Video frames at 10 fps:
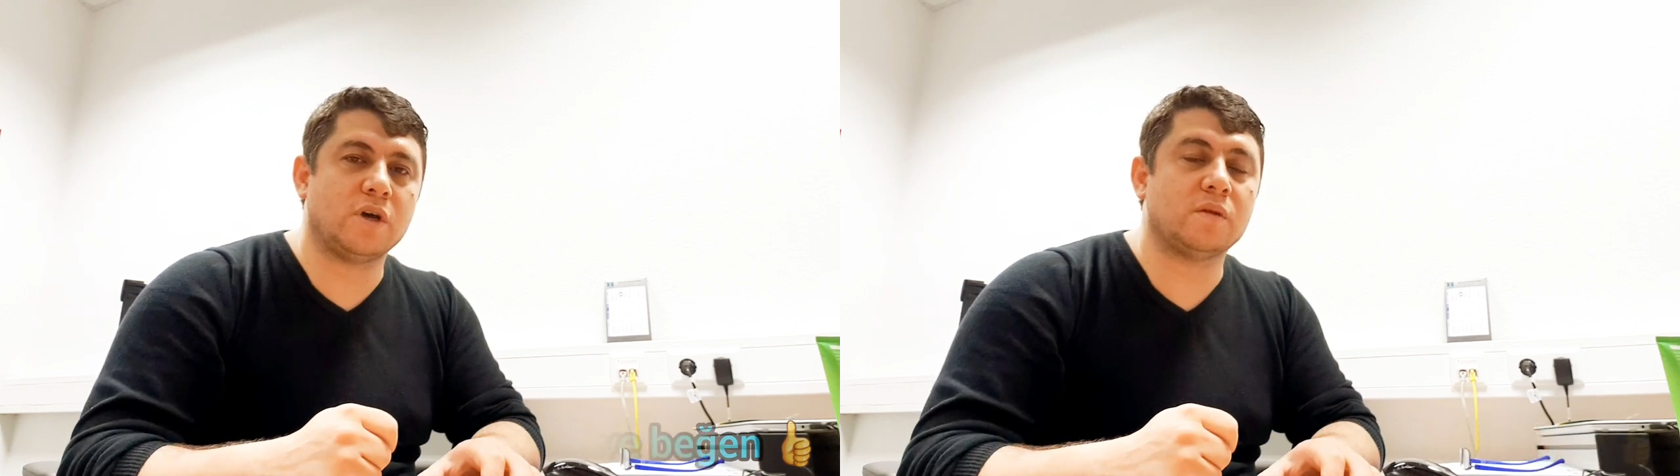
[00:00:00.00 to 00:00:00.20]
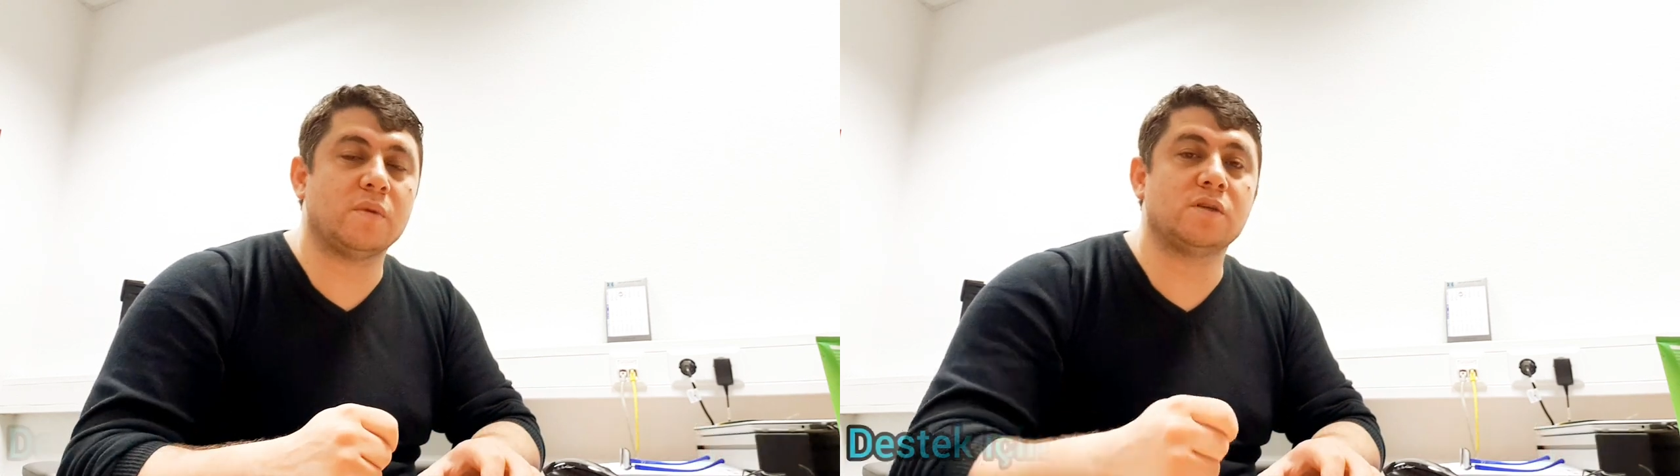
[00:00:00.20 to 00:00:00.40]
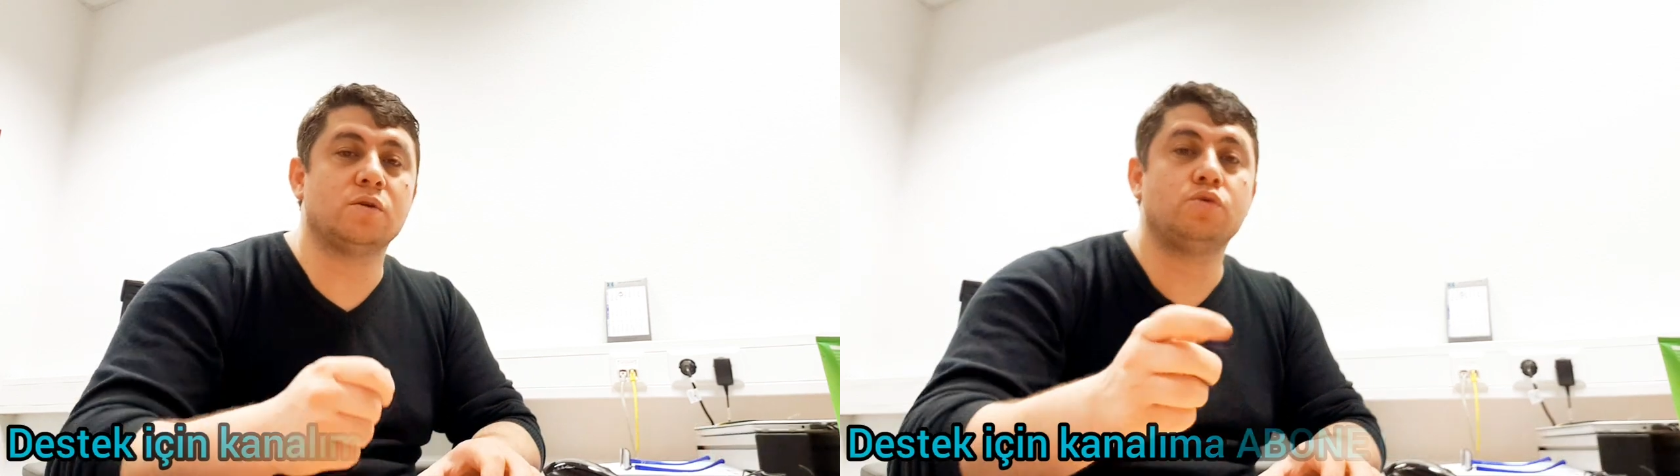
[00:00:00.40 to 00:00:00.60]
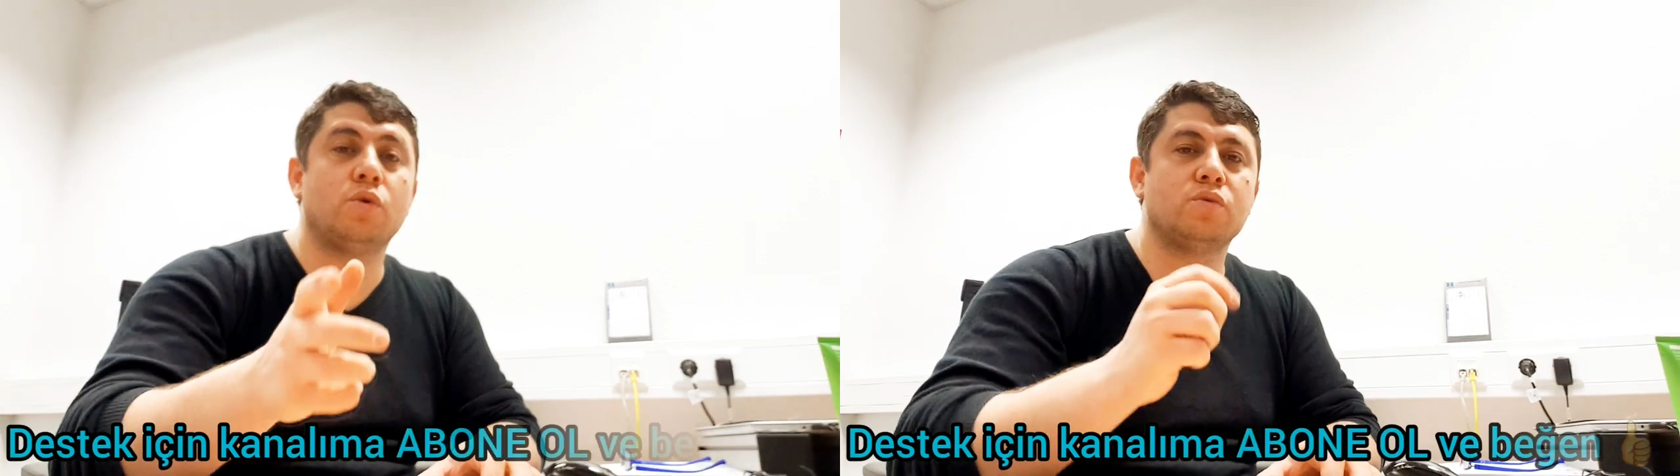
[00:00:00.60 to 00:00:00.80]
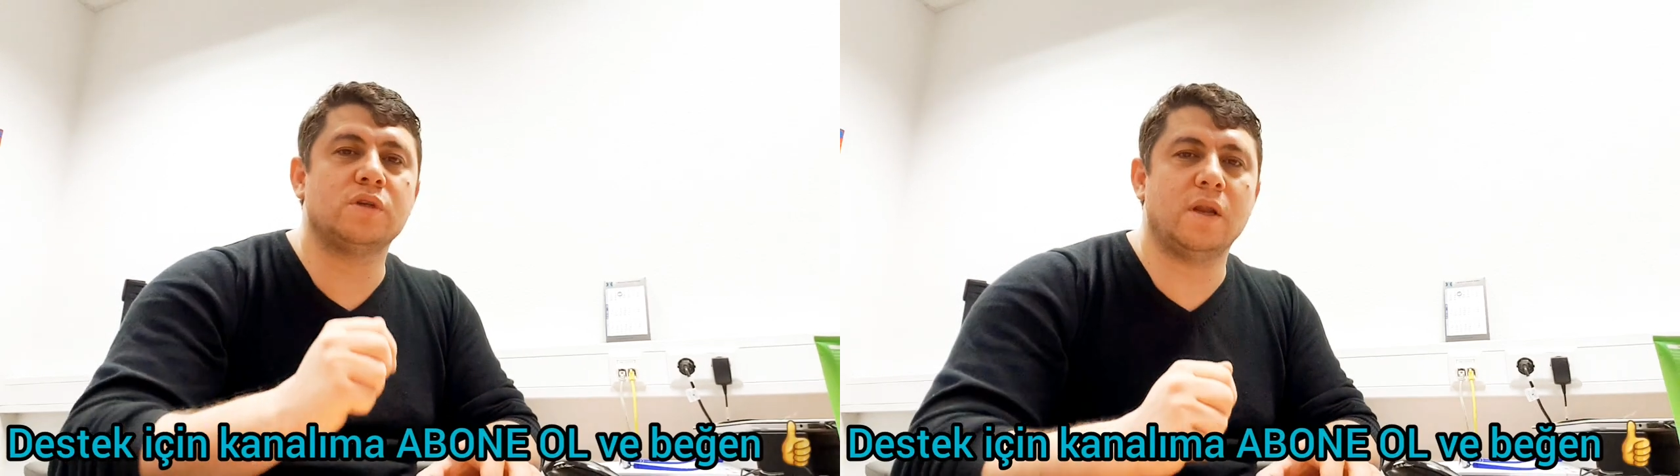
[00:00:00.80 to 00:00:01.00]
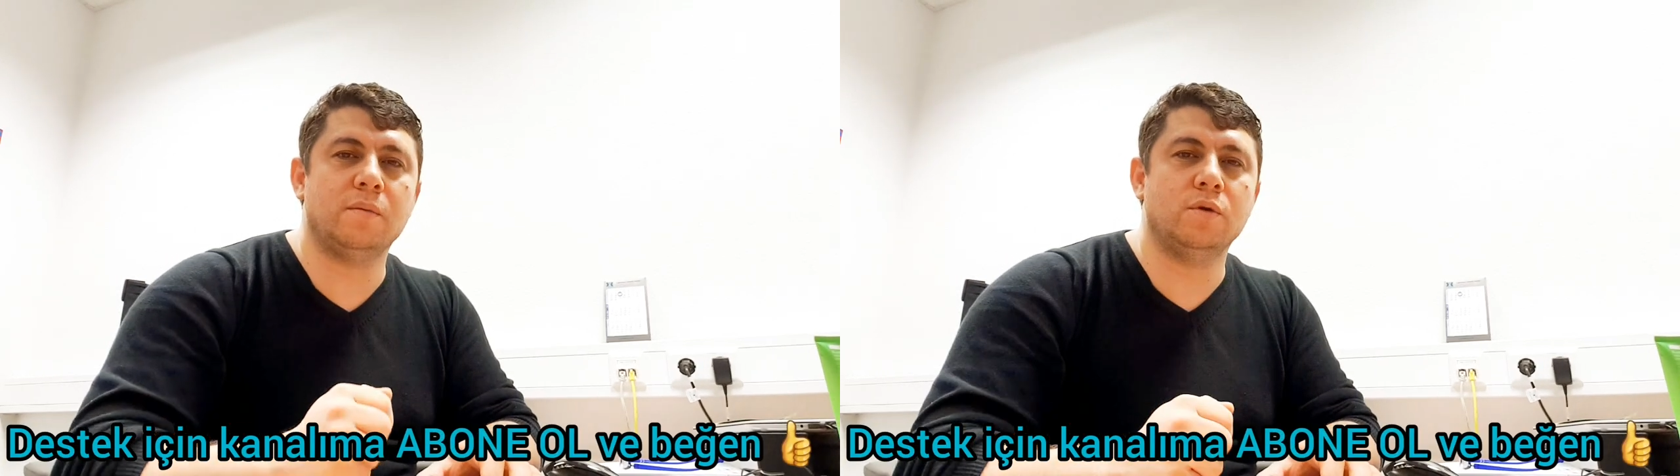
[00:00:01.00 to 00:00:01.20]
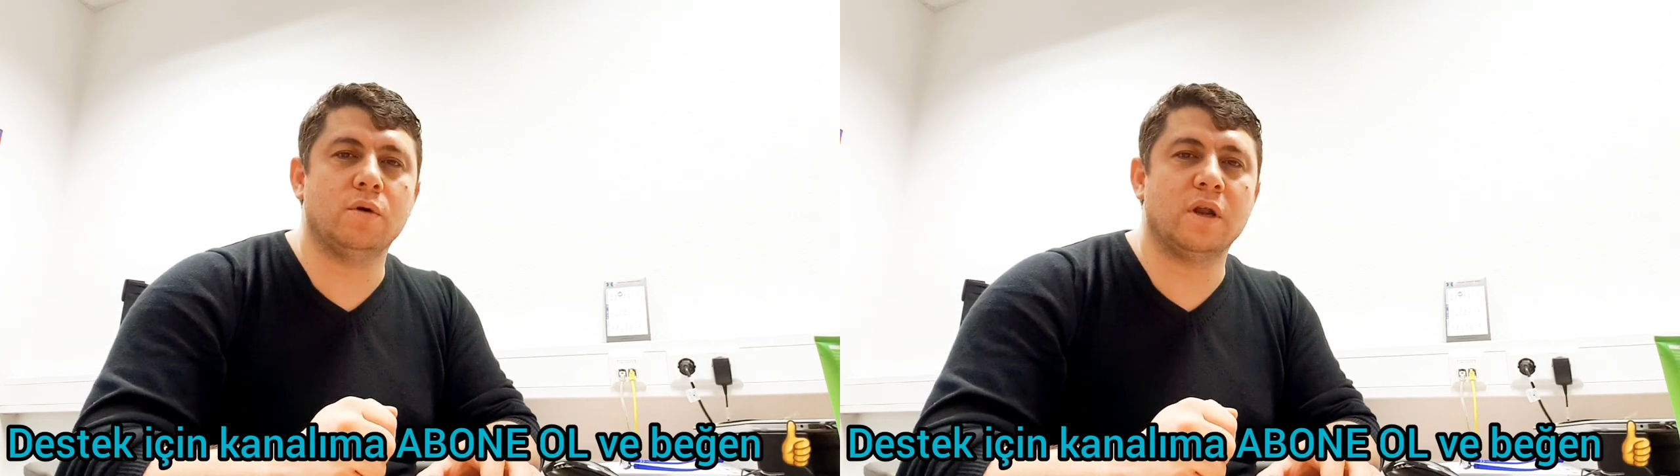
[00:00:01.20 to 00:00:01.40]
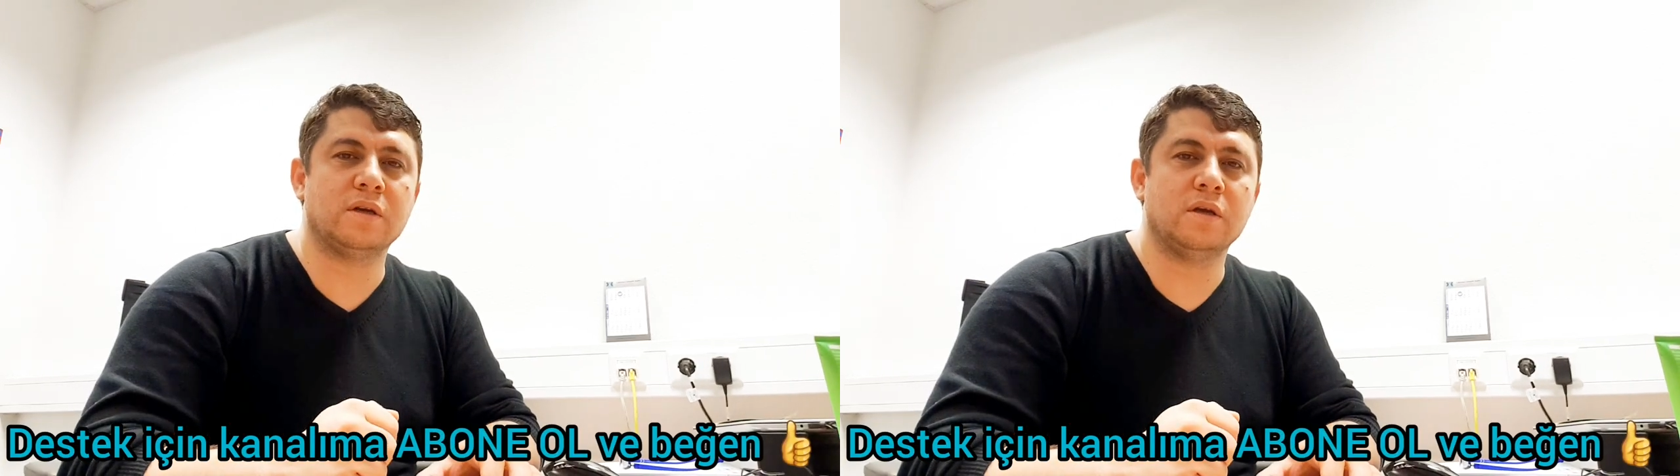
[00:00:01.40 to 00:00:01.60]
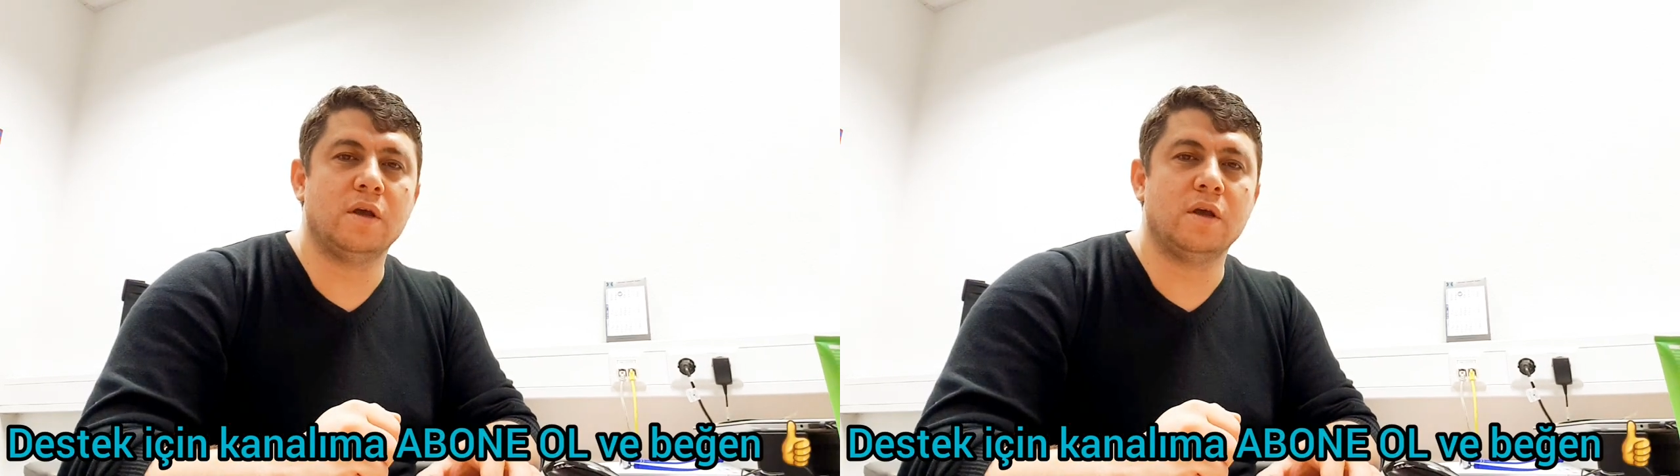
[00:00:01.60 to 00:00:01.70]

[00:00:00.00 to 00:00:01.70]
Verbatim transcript: atmasını çok güzel biliyorlar.